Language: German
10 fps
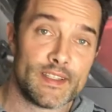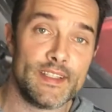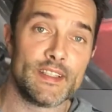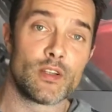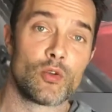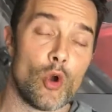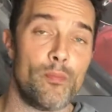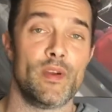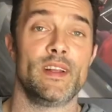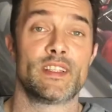Diese
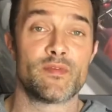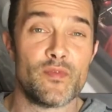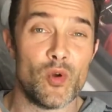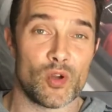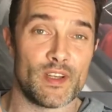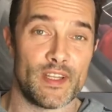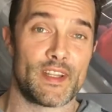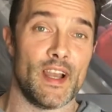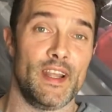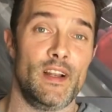Gruppe ist wirklich
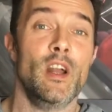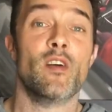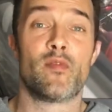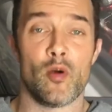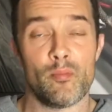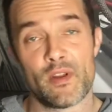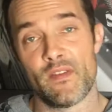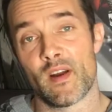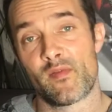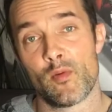geil. Von
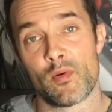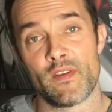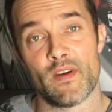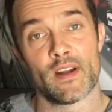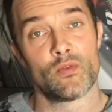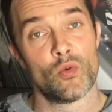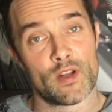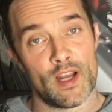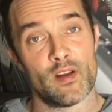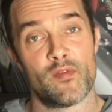privat für privat, nur
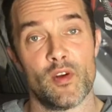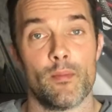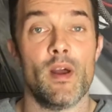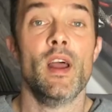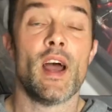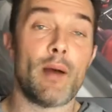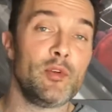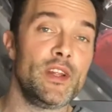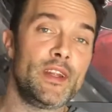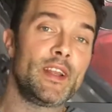keine Firmen.
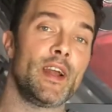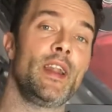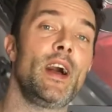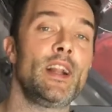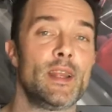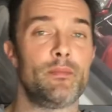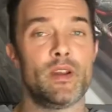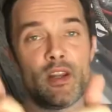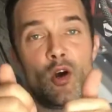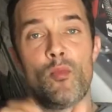Abonniert den Kanal, gebt
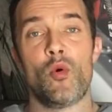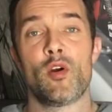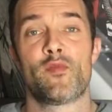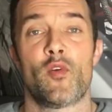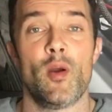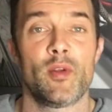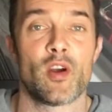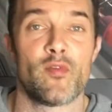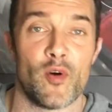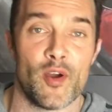mir einen Daumen hoch. Ich freue
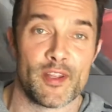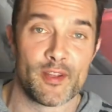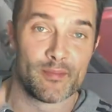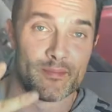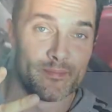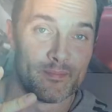mich auf euch.